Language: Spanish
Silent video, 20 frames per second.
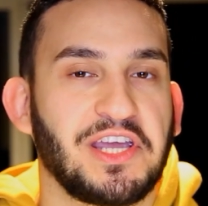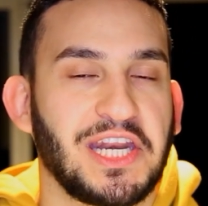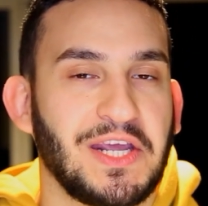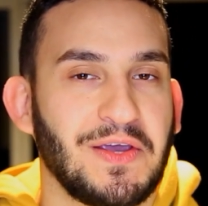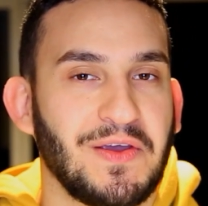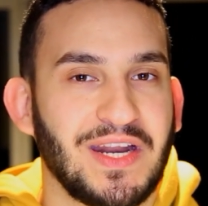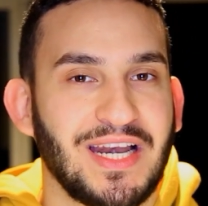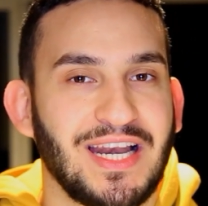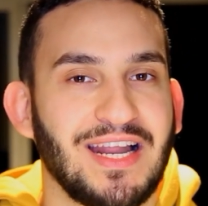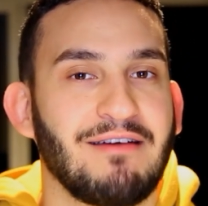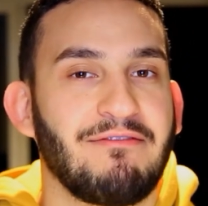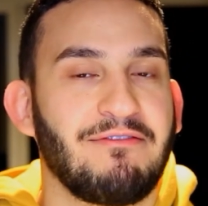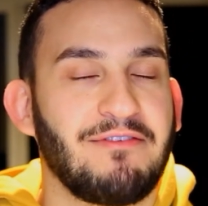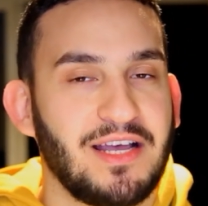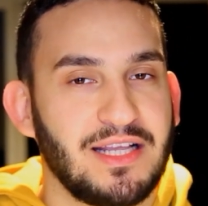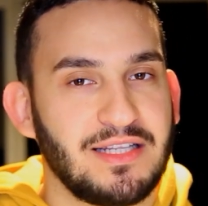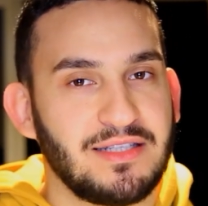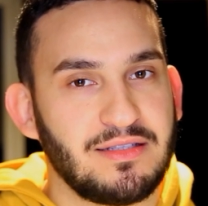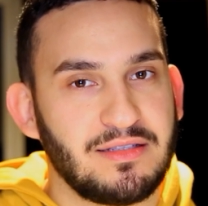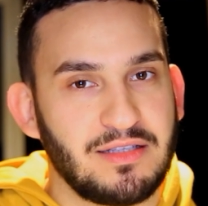escribirle a
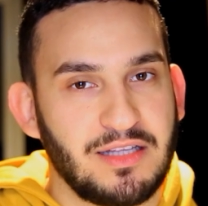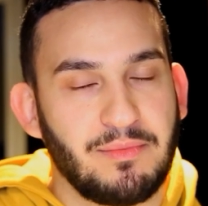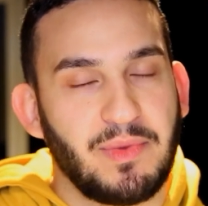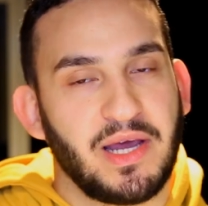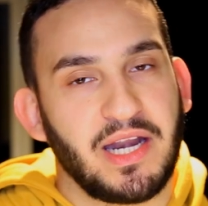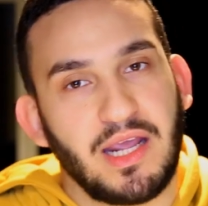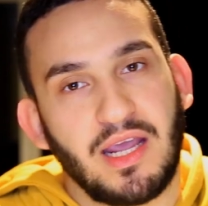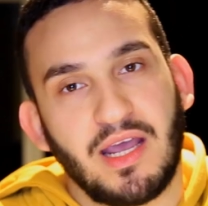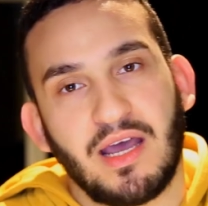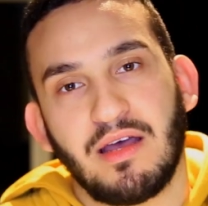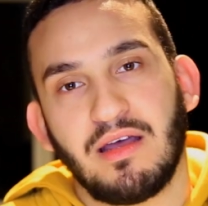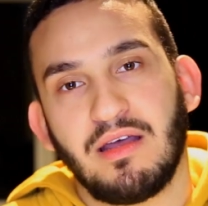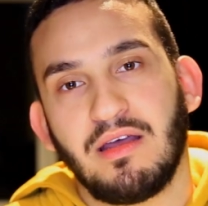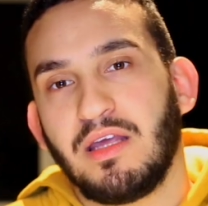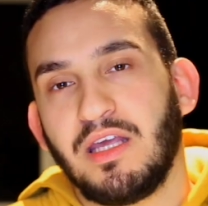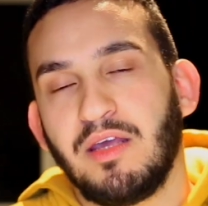fans de María